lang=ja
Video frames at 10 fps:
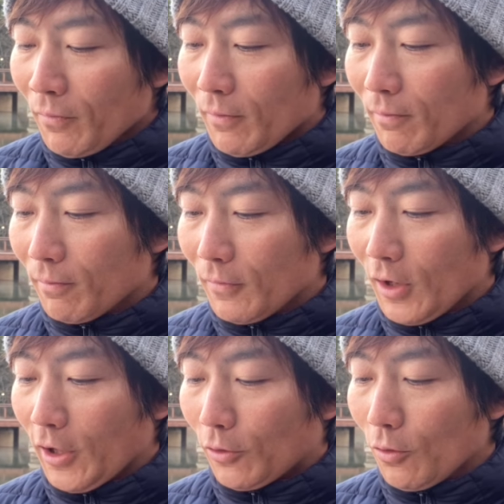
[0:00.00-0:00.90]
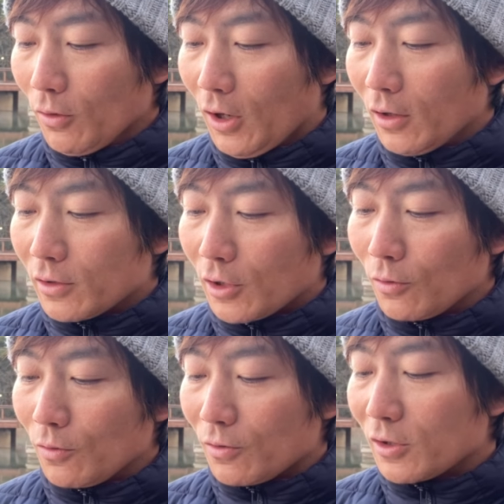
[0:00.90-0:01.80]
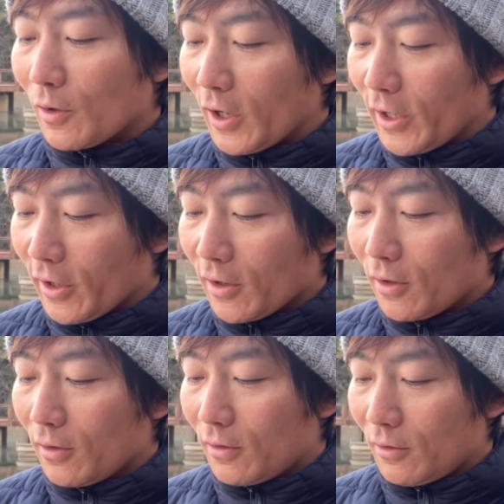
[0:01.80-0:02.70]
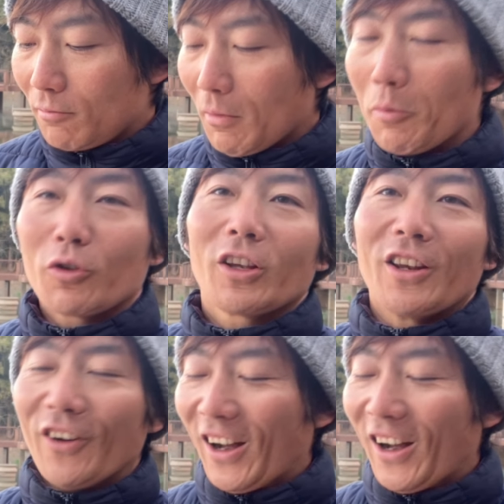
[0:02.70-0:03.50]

うん、えっと、あ、佐藤軍曹さんは入んないかな。まあ、僕的には。